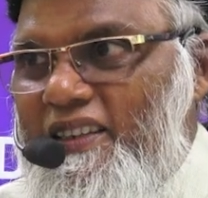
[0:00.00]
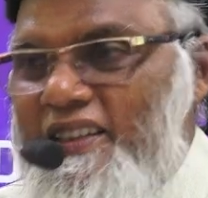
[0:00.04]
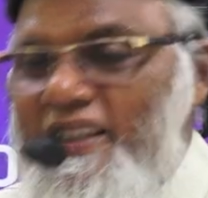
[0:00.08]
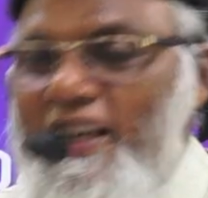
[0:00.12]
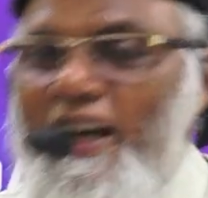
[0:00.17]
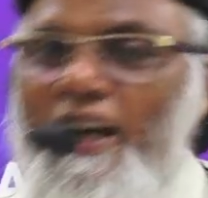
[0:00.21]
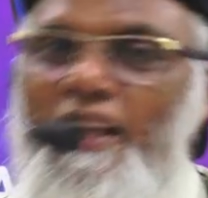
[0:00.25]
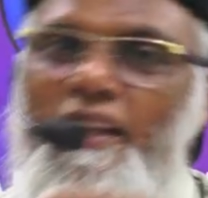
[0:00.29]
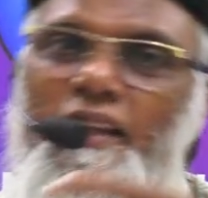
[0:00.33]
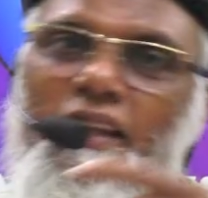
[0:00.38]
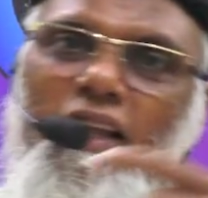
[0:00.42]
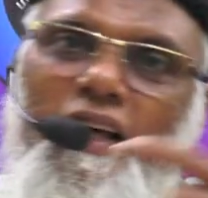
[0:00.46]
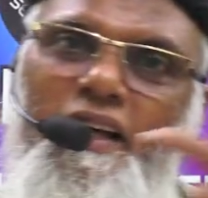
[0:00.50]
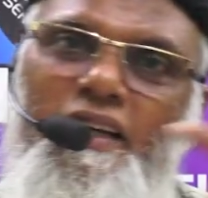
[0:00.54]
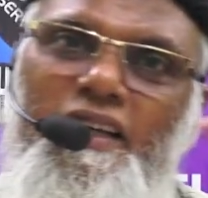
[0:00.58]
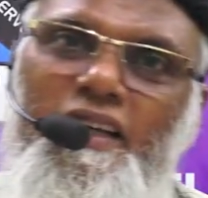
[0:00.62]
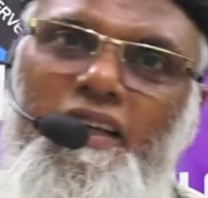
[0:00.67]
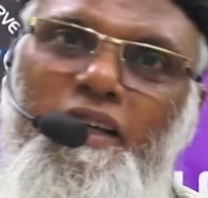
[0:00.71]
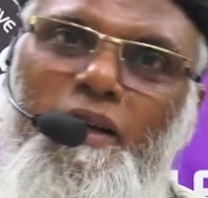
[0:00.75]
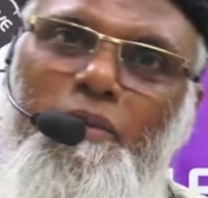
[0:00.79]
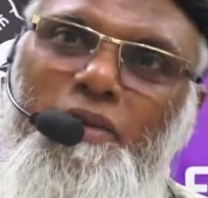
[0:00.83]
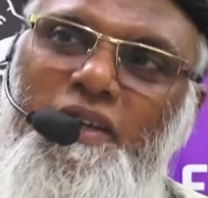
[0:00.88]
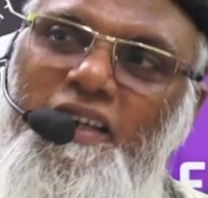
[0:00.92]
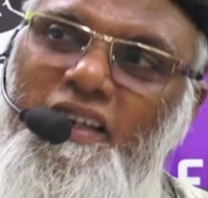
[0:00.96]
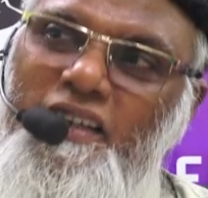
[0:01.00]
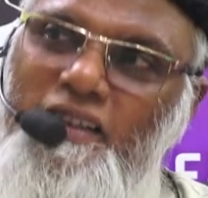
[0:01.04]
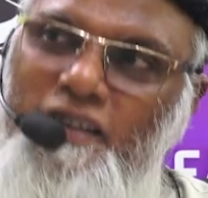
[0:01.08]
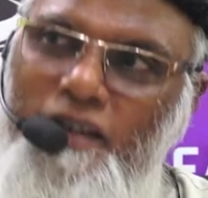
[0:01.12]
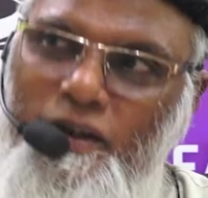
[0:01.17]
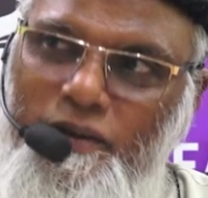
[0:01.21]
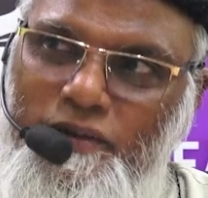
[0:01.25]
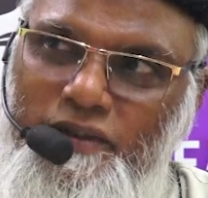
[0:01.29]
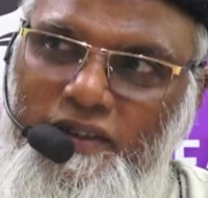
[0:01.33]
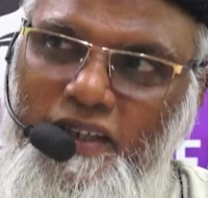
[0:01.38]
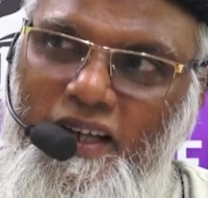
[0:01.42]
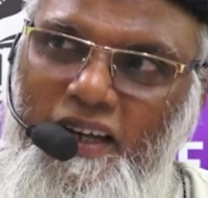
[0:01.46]
या अल्लाह के नबी की
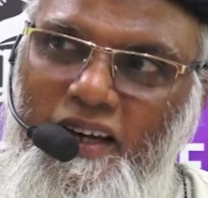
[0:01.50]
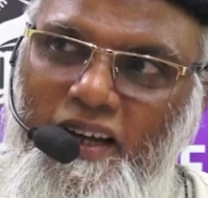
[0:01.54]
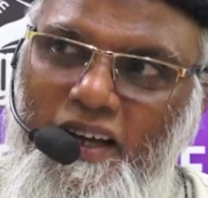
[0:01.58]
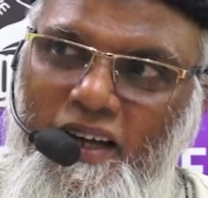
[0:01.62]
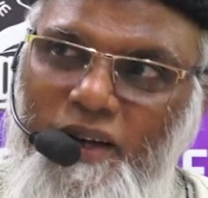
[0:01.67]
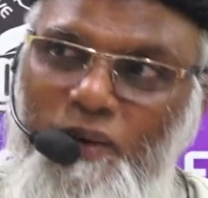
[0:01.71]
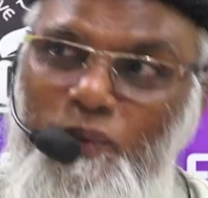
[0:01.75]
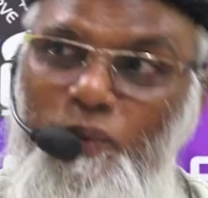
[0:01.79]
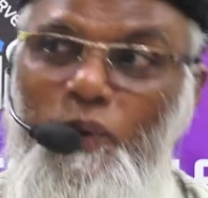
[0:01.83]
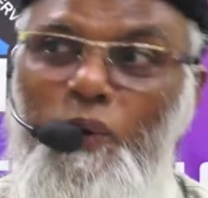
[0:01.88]
तरफ जा रहा